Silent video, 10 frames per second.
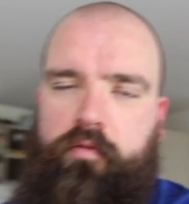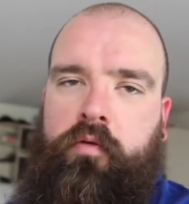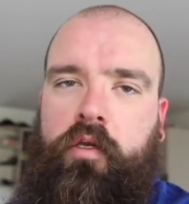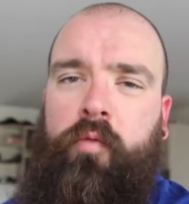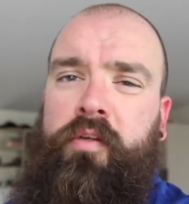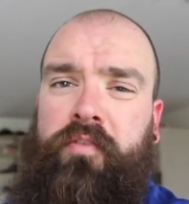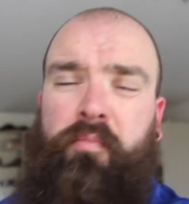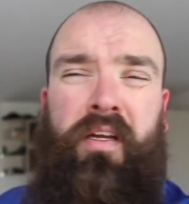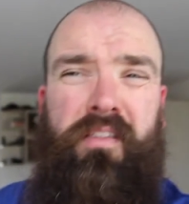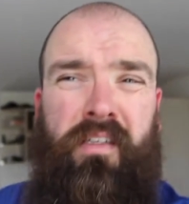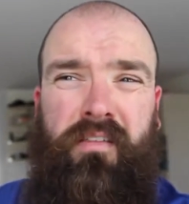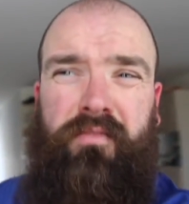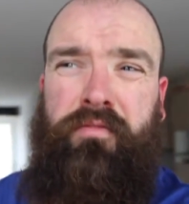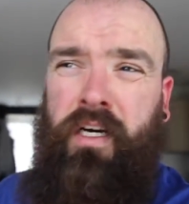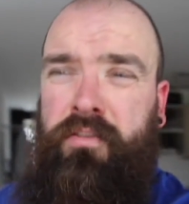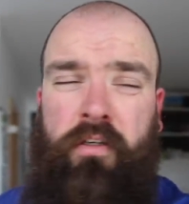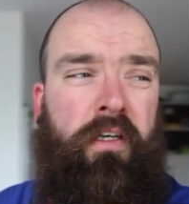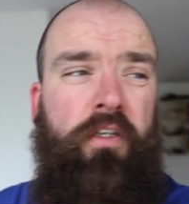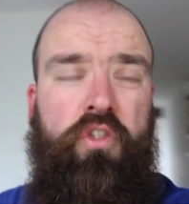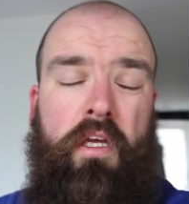ist unglaublich, was manche
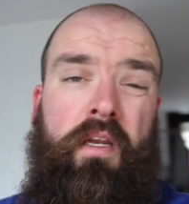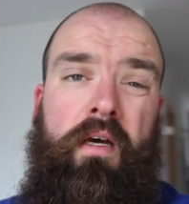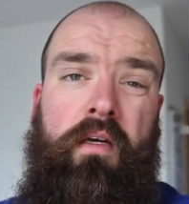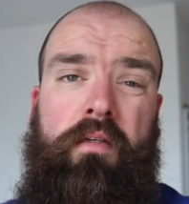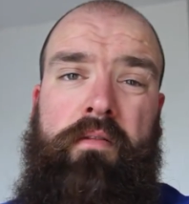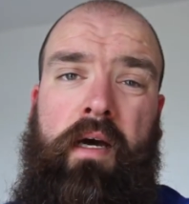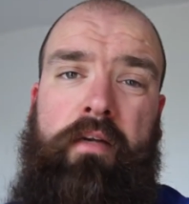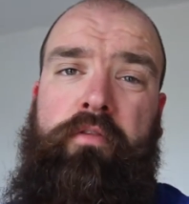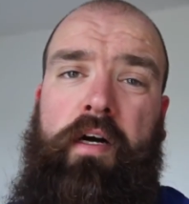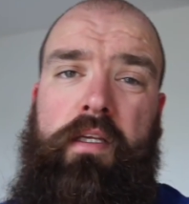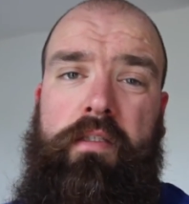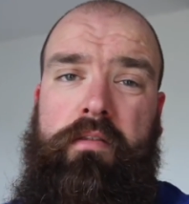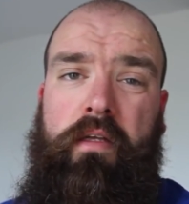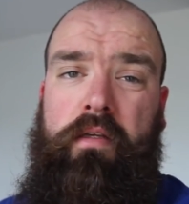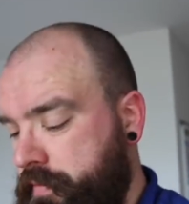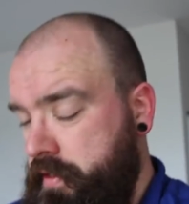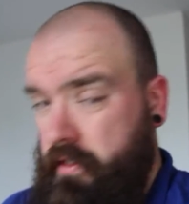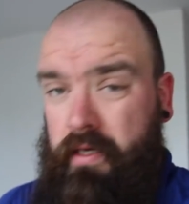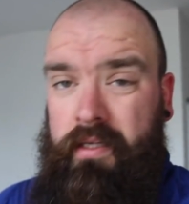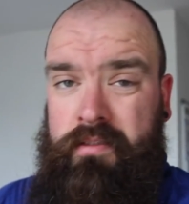Fahrzeughersteller Tagfahrlicht nennen. Eine
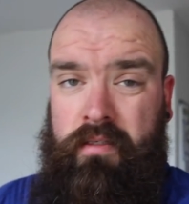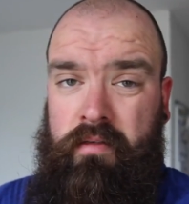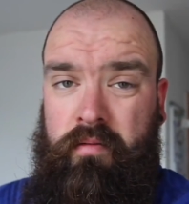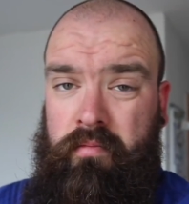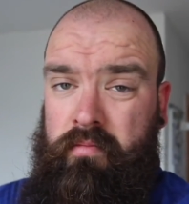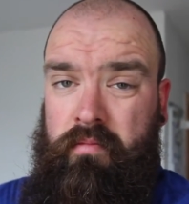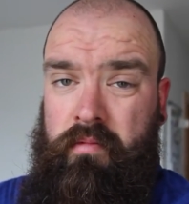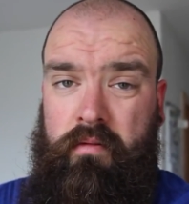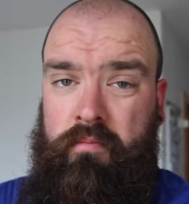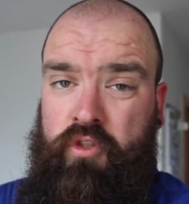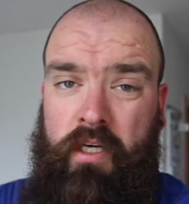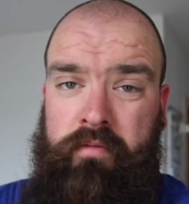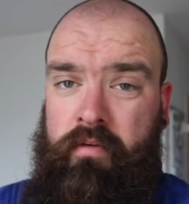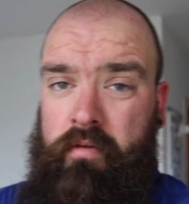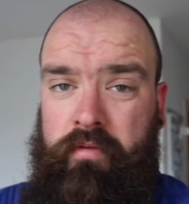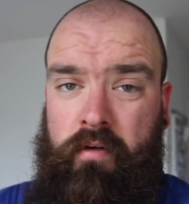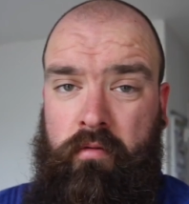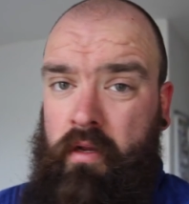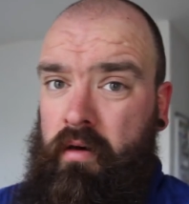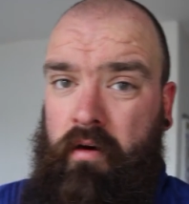Kerze im, im Scheinwerfer
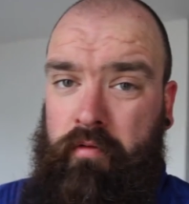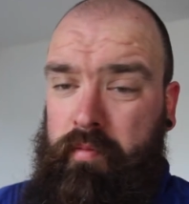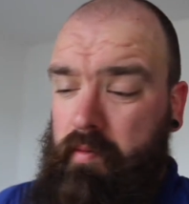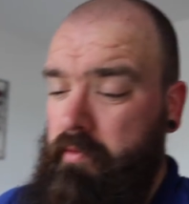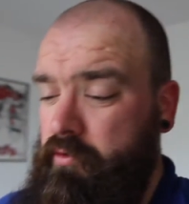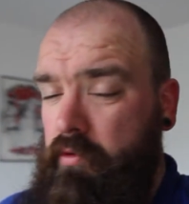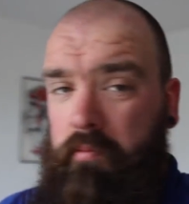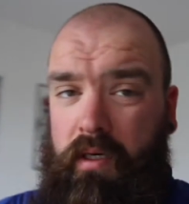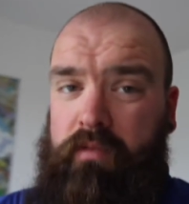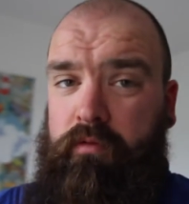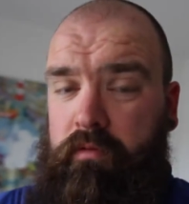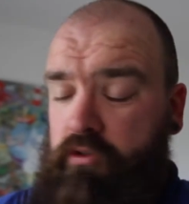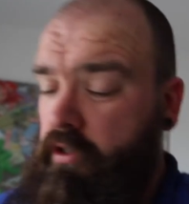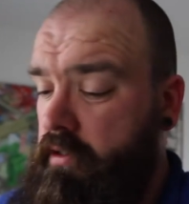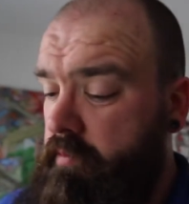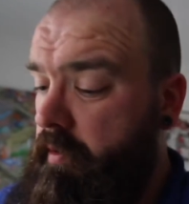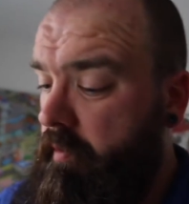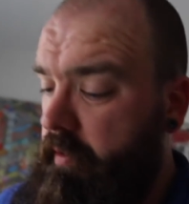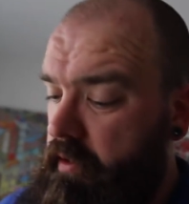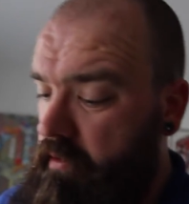oder auf dem Armaturenbrett würde wahrscheinlich
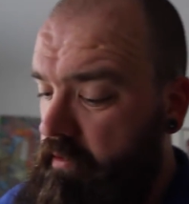mehr bringen.